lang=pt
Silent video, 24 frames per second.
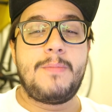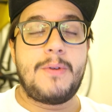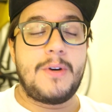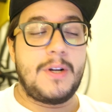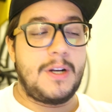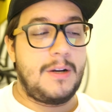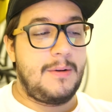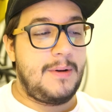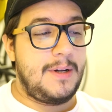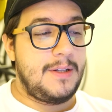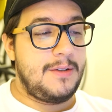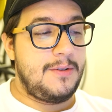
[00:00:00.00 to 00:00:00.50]
do
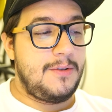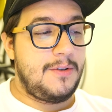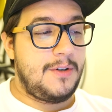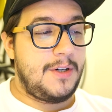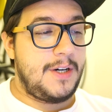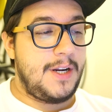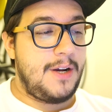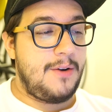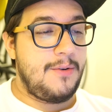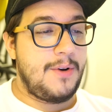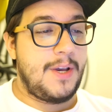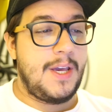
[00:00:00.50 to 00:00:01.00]

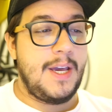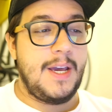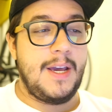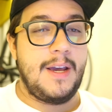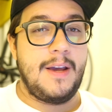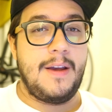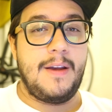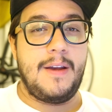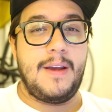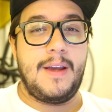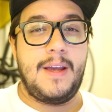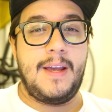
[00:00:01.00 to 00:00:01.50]
programador. É o
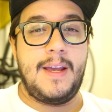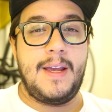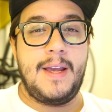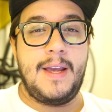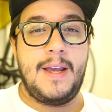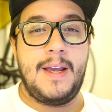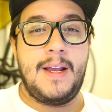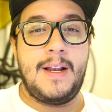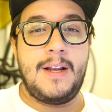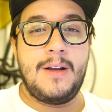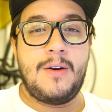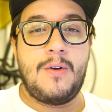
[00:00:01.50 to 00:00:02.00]
que
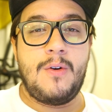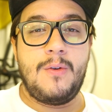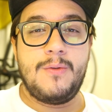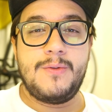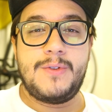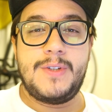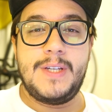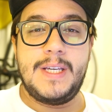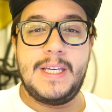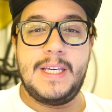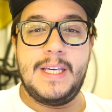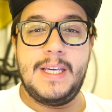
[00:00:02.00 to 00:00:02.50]
ele
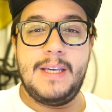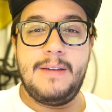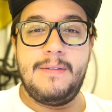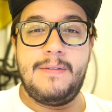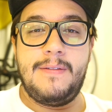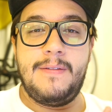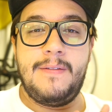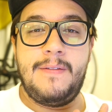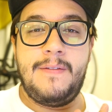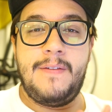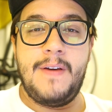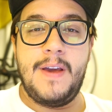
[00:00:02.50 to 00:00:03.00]
conseguir
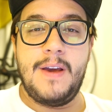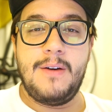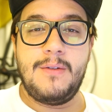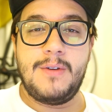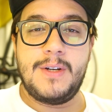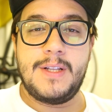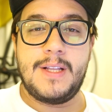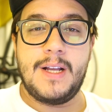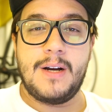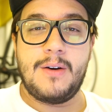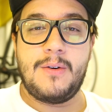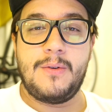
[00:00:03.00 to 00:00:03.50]
ver o
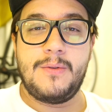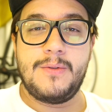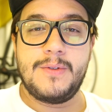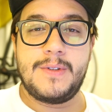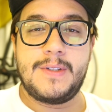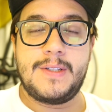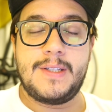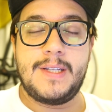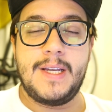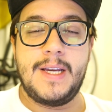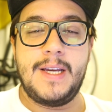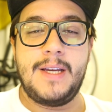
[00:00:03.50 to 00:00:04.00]
que está
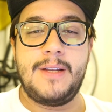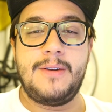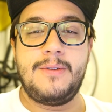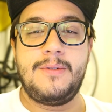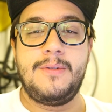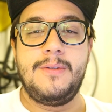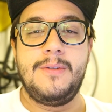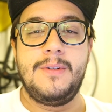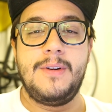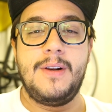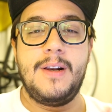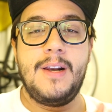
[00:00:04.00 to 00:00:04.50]

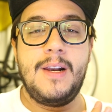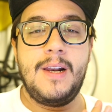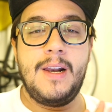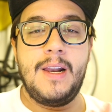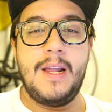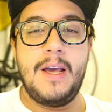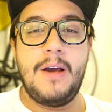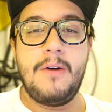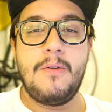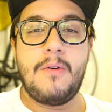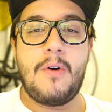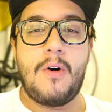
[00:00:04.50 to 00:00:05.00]
acontecendo,
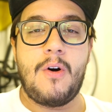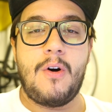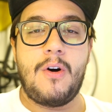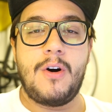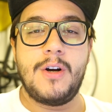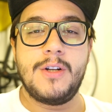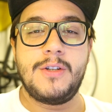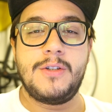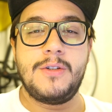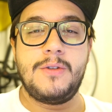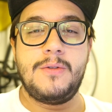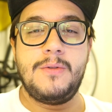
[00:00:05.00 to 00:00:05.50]
ler o
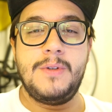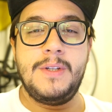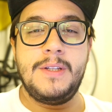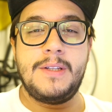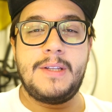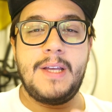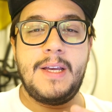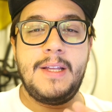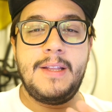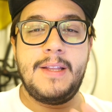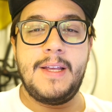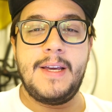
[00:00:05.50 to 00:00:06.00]
código,
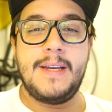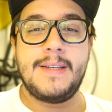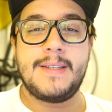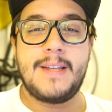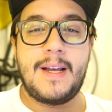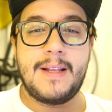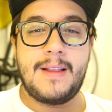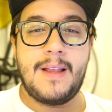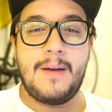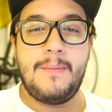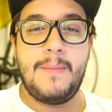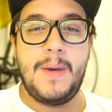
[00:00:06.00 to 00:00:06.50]
entender
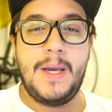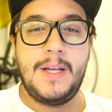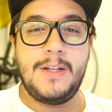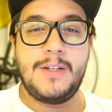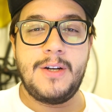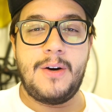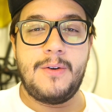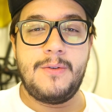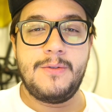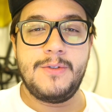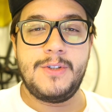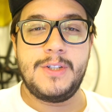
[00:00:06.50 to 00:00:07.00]

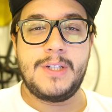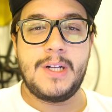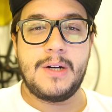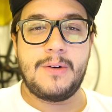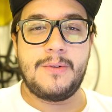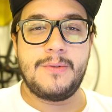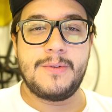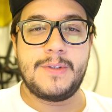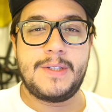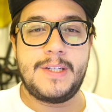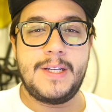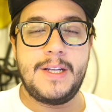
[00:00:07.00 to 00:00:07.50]
exatamente aonde está
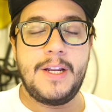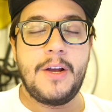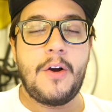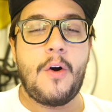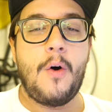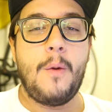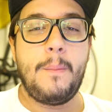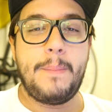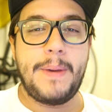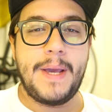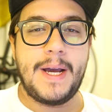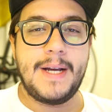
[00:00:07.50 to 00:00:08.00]
acontecendo e
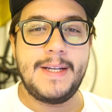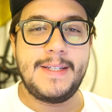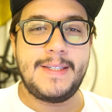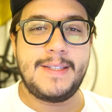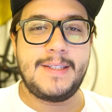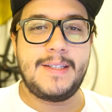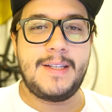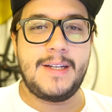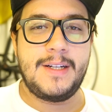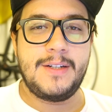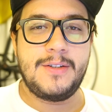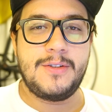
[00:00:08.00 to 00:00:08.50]
copiar
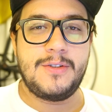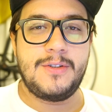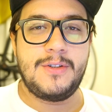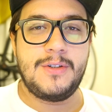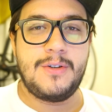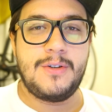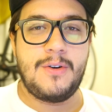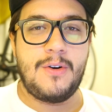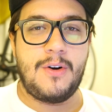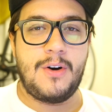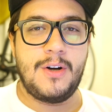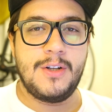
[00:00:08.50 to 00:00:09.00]
esse trecho
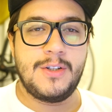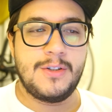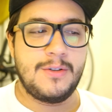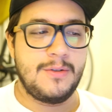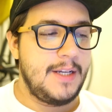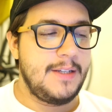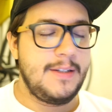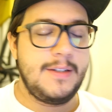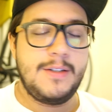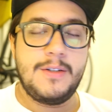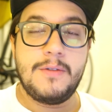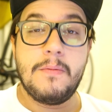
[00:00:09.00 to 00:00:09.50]
de código.
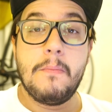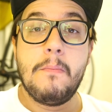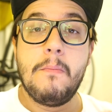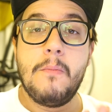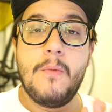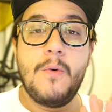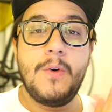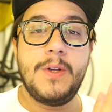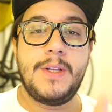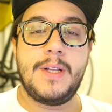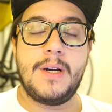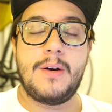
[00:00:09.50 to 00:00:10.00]
Existe
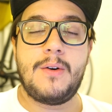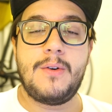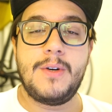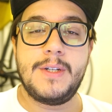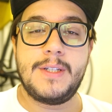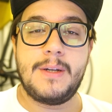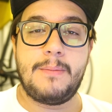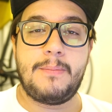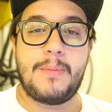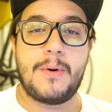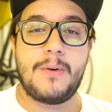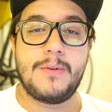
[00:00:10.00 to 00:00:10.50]
muita
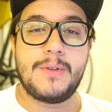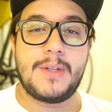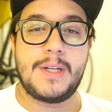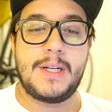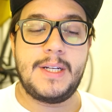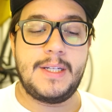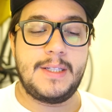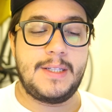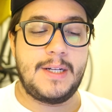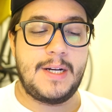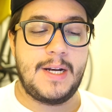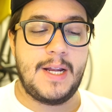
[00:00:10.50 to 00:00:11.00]
coisa pronta
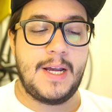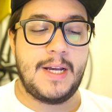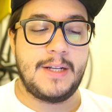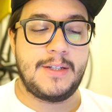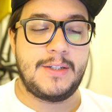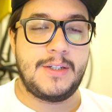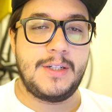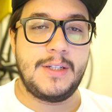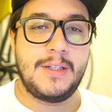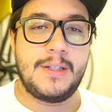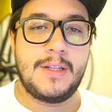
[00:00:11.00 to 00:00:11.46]
na internet,